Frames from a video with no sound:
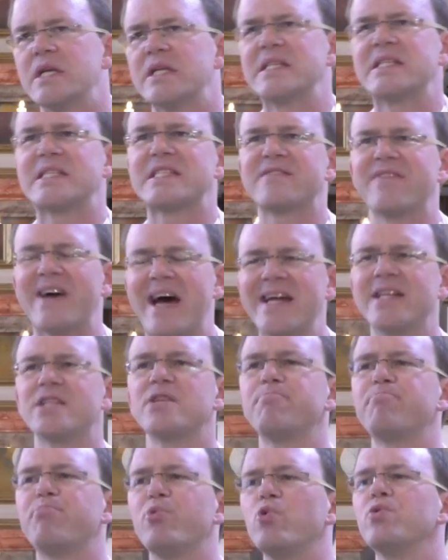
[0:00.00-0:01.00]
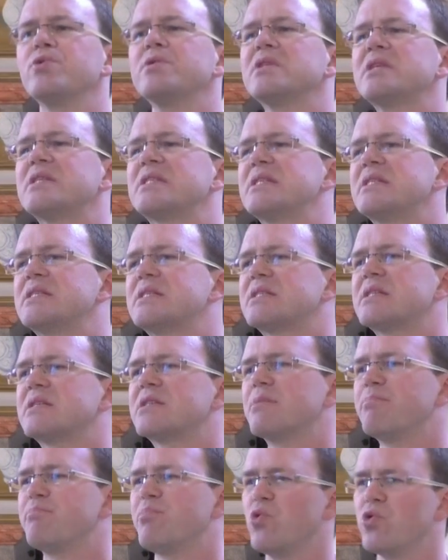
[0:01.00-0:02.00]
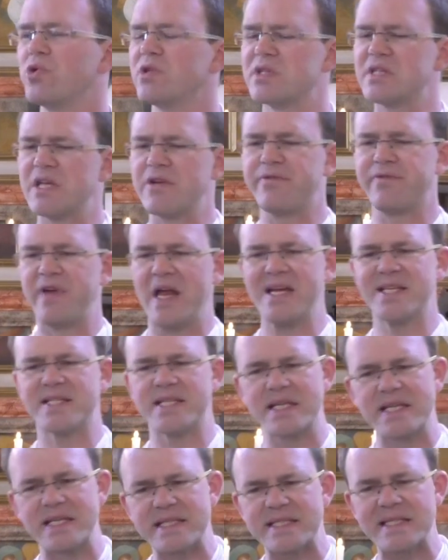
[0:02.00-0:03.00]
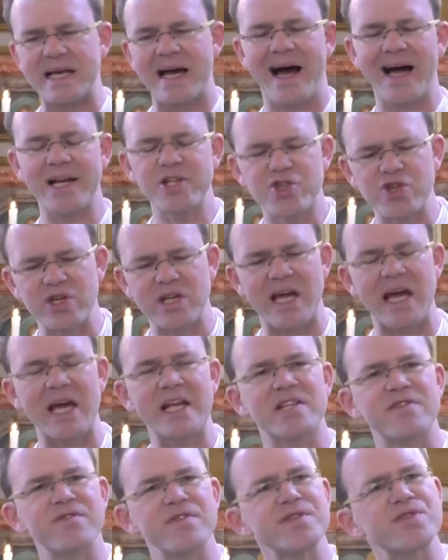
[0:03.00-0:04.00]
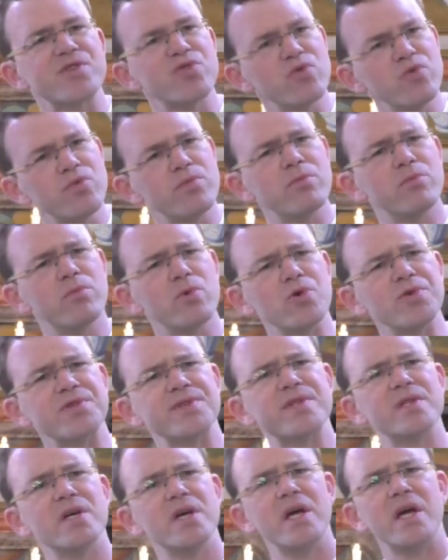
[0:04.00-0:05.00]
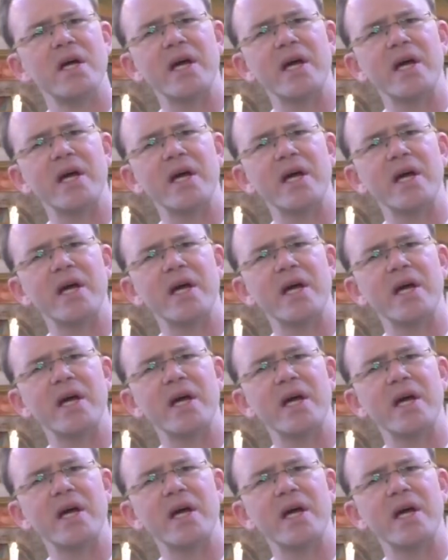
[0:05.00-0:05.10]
Der zweite Boden, das ist der Boden, der felsig ist. Er hat schon etwas Humus.